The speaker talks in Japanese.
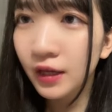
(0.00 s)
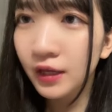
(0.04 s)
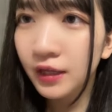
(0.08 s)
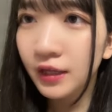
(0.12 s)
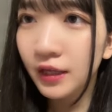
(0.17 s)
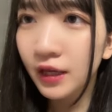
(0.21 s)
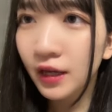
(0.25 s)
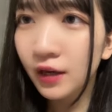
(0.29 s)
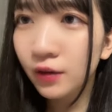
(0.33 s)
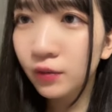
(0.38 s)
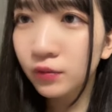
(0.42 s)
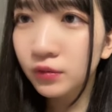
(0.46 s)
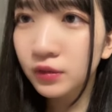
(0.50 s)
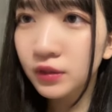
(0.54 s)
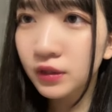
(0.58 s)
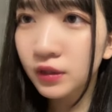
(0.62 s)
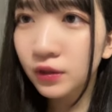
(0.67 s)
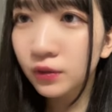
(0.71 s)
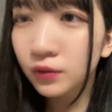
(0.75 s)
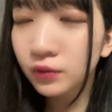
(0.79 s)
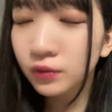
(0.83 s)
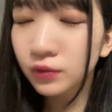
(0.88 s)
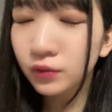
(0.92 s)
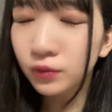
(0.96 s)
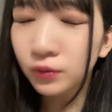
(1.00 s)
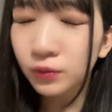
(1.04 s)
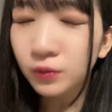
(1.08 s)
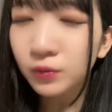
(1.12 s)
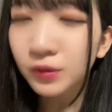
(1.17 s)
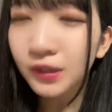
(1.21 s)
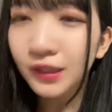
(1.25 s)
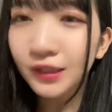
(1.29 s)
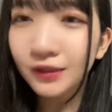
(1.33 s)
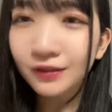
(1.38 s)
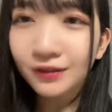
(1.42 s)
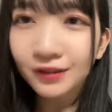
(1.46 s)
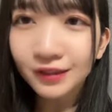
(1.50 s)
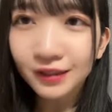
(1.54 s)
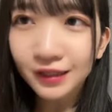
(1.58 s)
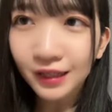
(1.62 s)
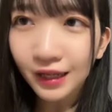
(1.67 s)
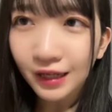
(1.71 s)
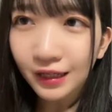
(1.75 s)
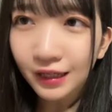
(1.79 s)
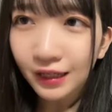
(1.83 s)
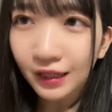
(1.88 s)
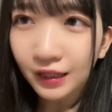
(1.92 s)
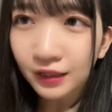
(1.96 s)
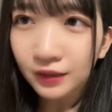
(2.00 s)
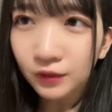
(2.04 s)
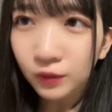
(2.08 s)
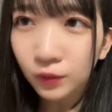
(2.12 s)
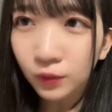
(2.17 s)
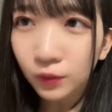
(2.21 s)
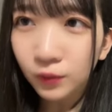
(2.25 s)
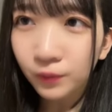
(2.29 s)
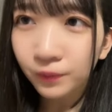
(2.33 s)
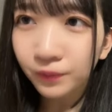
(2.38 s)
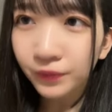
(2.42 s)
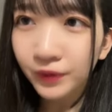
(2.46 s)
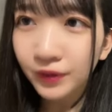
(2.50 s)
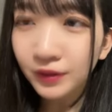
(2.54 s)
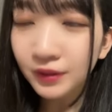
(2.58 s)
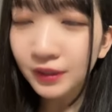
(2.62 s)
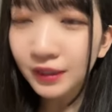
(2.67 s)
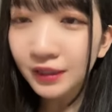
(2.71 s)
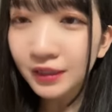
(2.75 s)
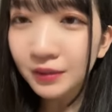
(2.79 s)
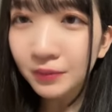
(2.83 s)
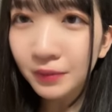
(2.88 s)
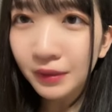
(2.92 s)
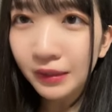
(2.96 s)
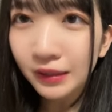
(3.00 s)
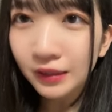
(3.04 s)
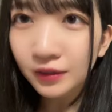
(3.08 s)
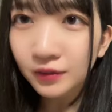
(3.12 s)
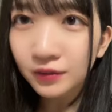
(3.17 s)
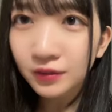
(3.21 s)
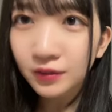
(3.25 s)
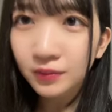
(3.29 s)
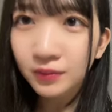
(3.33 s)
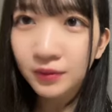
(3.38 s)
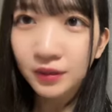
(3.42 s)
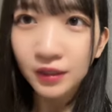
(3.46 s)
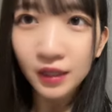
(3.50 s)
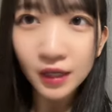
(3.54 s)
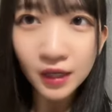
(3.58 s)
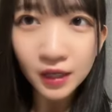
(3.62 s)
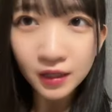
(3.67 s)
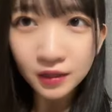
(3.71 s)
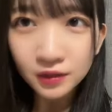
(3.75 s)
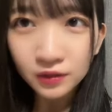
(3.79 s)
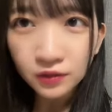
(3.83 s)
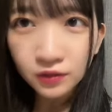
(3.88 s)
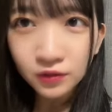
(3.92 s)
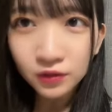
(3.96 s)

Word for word: いやこちらこそ残ってくれてありがとう。お疲れ様ありがとうございます。